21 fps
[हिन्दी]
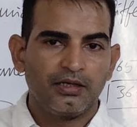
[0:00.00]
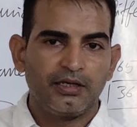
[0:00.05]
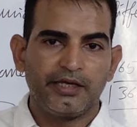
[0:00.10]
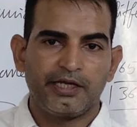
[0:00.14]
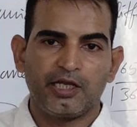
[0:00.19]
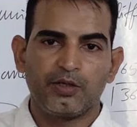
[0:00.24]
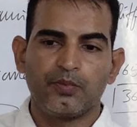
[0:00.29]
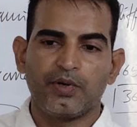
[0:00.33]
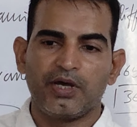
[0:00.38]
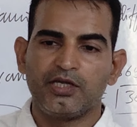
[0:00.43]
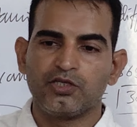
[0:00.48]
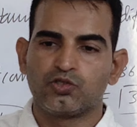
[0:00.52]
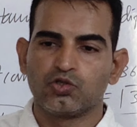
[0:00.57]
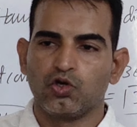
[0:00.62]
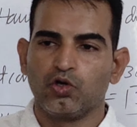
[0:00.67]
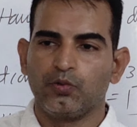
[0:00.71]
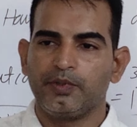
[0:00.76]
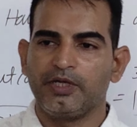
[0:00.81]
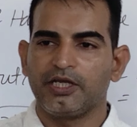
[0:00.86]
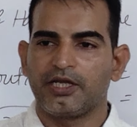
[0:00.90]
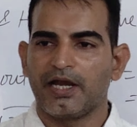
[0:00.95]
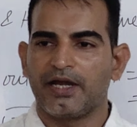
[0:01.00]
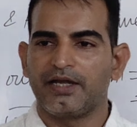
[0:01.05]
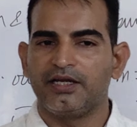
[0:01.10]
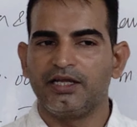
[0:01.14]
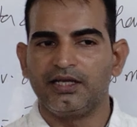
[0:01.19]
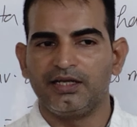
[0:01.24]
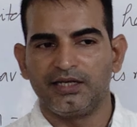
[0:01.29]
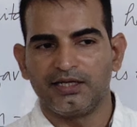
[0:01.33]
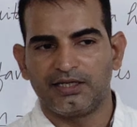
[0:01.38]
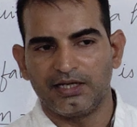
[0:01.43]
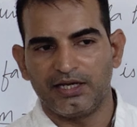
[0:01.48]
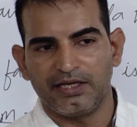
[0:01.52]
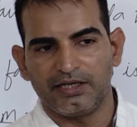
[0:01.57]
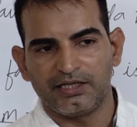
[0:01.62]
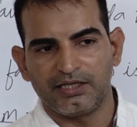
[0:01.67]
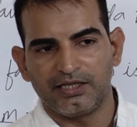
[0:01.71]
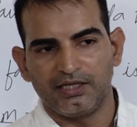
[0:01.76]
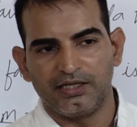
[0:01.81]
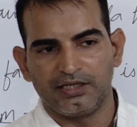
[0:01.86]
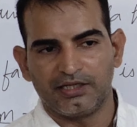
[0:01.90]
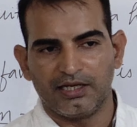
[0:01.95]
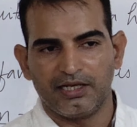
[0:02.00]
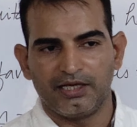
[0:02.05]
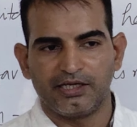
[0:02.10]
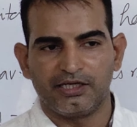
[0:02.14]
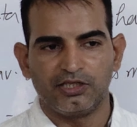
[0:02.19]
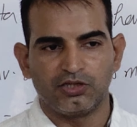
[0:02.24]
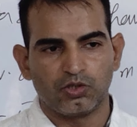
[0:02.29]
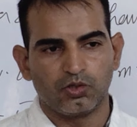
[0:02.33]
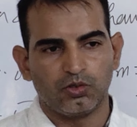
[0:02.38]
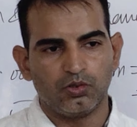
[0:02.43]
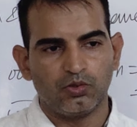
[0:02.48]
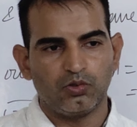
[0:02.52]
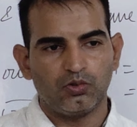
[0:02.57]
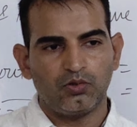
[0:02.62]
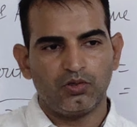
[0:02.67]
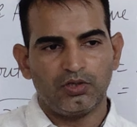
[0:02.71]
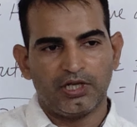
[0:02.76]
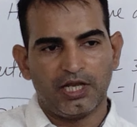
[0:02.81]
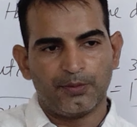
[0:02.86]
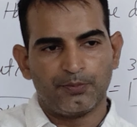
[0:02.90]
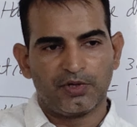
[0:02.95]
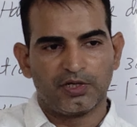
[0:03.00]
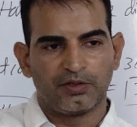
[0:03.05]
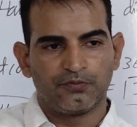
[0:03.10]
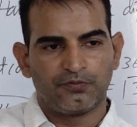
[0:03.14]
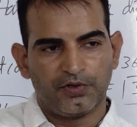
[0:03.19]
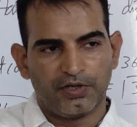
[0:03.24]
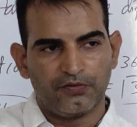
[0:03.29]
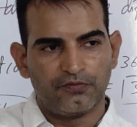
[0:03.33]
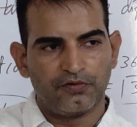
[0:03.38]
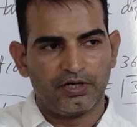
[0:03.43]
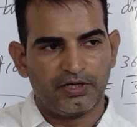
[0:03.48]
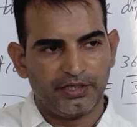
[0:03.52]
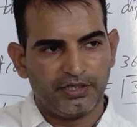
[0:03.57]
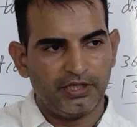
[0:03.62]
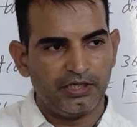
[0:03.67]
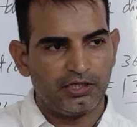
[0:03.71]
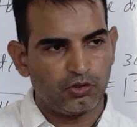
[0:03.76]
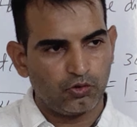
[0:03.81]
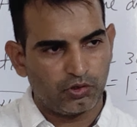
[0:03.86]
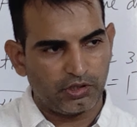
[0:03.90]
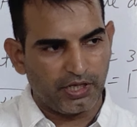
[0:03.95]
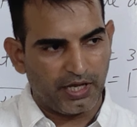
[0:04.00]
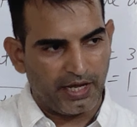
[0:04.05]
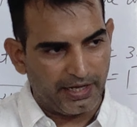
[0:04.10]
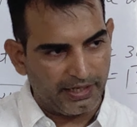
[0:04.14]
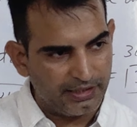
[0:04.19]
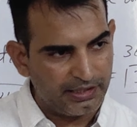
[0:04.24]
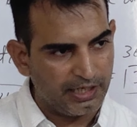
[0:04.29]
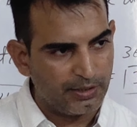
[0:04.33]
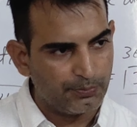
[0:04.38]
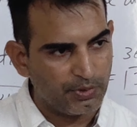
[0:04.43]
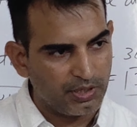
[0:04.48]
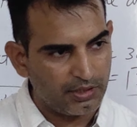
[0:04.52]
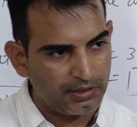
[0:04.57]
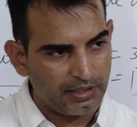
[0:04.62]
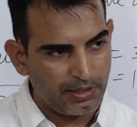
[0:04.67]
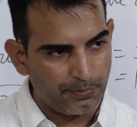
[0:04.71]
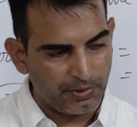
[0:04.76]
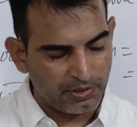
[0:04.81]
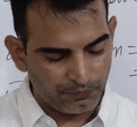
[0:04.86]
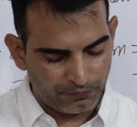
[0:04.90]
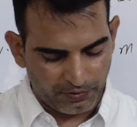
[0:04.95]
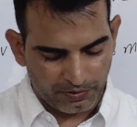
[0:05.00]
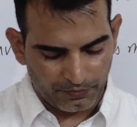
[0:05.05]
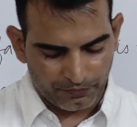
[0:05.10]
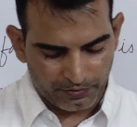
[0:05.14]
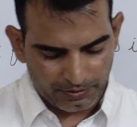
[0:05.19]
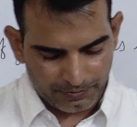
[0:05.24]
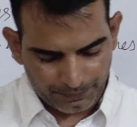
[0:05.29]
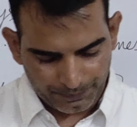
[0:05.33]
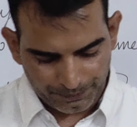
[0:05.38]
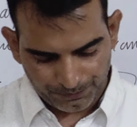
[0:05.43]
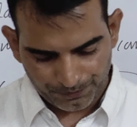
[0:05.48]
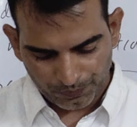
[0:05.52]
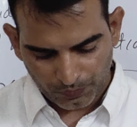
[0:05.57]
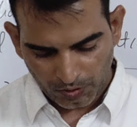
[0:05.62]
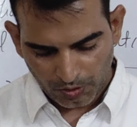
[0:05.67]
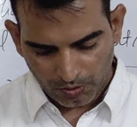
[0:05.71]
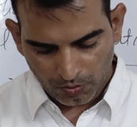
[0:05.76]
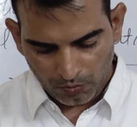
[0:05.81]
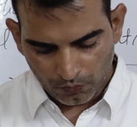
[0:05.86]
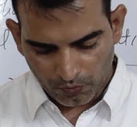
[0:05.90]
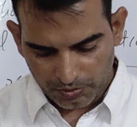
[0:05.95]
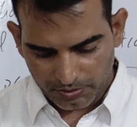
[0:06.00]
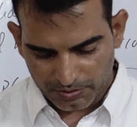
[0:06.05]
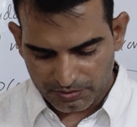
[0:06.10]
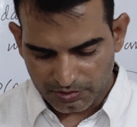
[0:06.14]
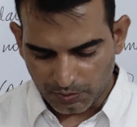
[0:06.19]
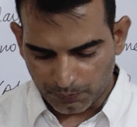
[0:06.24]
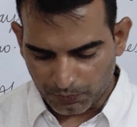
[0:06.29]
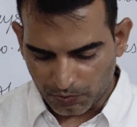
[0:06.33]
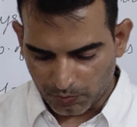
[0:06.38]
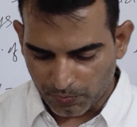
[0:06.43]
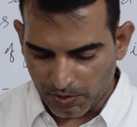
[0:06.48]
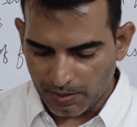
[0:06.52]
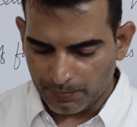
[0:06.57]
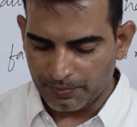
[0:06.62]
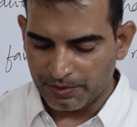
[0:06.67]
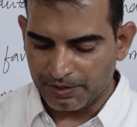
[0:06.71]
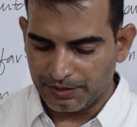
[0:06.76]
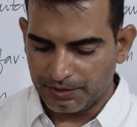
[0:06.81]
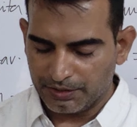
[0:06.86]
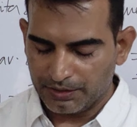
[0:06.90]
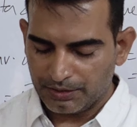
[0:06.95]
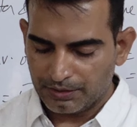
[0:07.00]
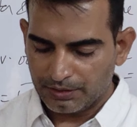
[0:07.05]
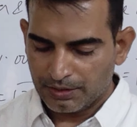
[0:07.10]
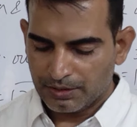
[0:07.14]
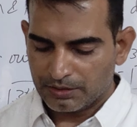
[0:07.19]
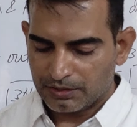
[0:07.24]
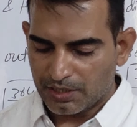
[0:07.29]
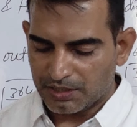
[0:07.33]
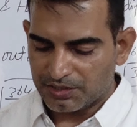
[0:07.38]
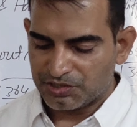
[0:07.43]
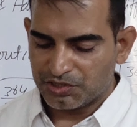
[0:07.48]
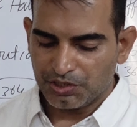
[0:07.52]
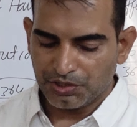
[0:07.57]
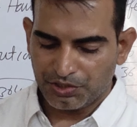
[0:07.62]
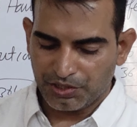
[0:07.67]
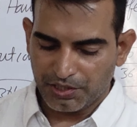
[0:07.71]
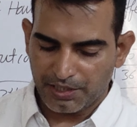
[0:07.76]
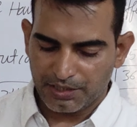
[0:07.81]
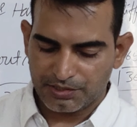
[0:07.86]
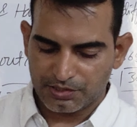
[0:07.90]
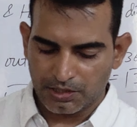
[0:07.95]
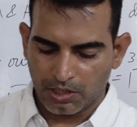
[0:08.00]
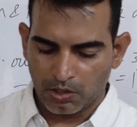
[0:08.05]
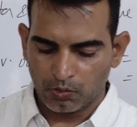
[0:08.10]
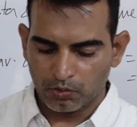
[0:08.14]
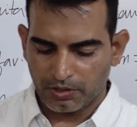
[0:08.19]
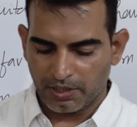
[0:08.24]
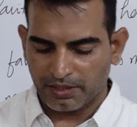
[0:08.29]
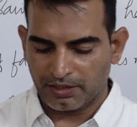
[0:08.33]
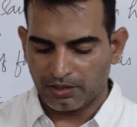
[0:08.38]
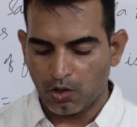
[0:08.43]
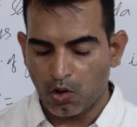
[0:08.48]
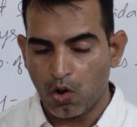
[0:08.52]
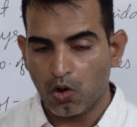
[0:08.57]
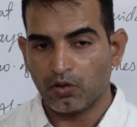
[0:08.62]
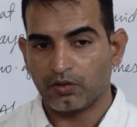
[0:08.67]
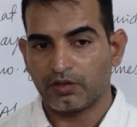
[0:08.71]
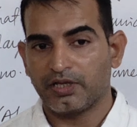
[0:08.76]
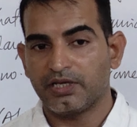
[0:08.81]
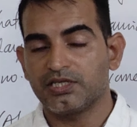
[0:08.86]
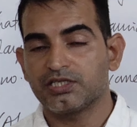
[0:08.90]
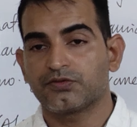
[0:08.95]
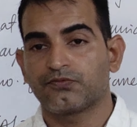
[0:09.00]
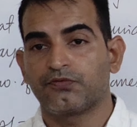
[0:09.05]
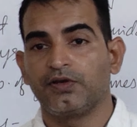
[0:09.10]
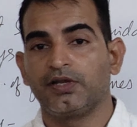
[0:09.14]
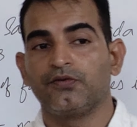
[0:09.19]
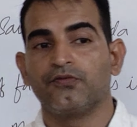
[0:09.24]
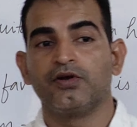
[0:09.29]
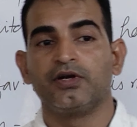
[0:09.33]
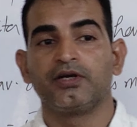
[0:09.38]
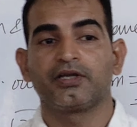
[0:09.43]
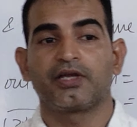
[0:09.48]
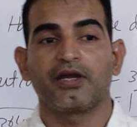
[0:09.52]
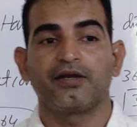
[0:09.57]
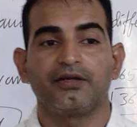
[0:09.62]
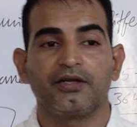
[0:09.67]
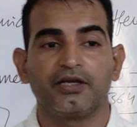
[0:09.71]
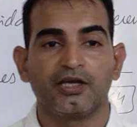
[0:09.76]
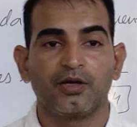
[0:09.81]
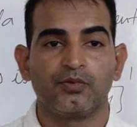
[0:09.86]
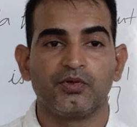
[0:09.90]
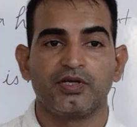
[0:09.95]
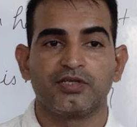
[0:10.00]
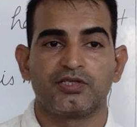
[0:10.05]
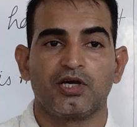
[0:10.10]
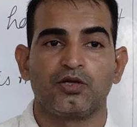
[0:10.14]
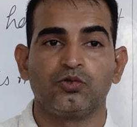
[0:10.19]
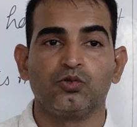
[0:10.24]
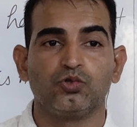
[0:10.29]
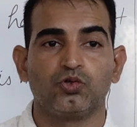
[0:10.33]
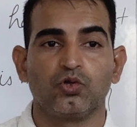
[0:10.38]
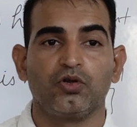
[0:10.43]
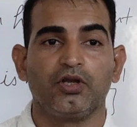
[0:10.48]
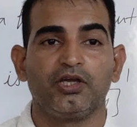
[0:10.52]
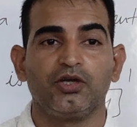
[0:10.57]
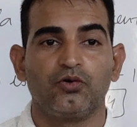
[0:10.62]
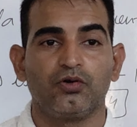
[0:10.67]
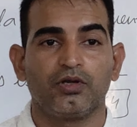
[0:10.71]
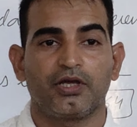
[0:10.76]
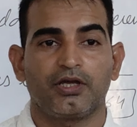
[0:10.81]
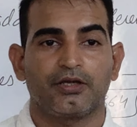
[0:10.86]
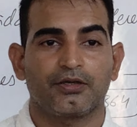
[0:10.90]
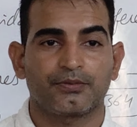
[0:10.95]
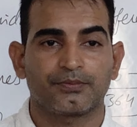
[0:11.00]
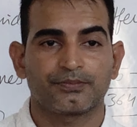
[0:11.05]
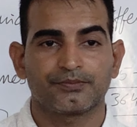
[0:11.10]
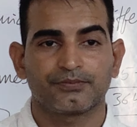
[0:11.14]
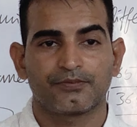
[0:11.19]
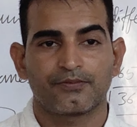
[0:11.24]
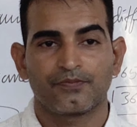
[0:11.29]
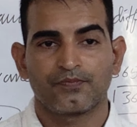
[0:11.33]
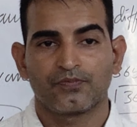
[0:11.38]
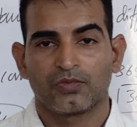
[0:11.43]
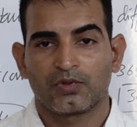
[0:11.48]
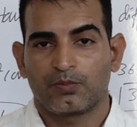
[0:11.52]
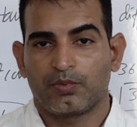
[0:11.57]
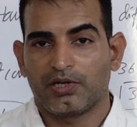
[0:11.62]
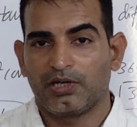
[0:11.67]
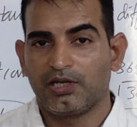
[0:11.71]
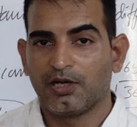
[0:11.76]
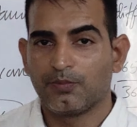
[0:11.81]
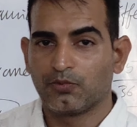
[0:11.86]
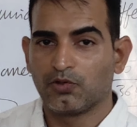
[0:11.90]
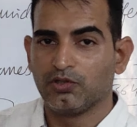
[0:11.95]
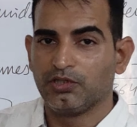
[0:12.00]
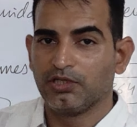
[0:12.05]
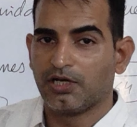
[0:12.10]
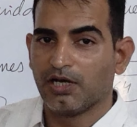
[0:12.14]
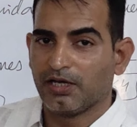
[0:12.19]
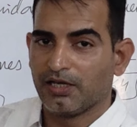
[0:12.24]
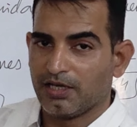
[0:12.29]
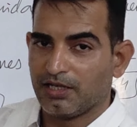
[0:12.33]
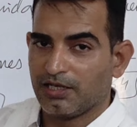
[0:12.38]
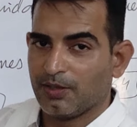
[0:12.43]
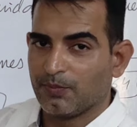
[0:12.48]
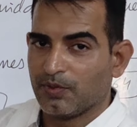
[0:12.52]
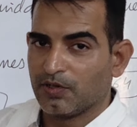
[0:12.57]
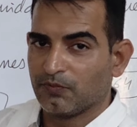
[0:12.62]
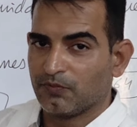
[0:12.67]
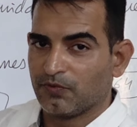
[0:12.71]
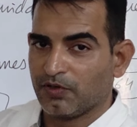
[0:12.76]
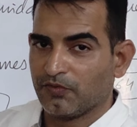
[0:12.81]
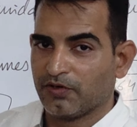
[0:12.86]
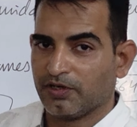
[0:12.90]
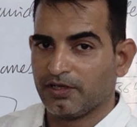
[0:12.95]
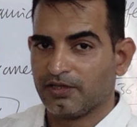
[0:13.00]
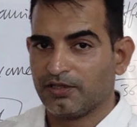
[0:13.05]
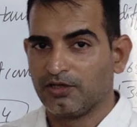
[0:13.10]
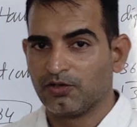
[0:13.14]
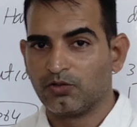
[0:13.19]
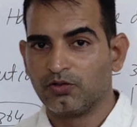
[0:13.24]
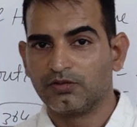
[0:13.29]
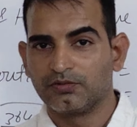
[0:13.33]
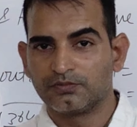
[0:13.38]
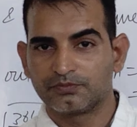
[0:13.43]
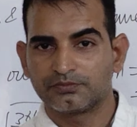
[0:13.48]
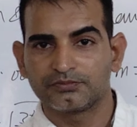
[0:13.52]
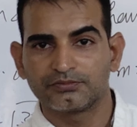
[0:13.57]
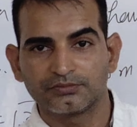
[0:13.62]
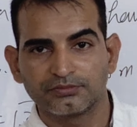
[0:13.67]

लेकिन भाई जो भी कैंडी निकलेगी निकलेगी तो लेमन फ्लेवर्ड ही क्योंकि है ही लेमन फ्लेवर्ड वॉट इज़ द प्रोबेबिलिटी दैट शी टेक्स आउट एन ऑरेंज फ्लेवर्ड कैंडी अब ये जादू तो नहीं हो रहा है पहले आपको दिखाया लेमन फ्लेवर्ड है देखो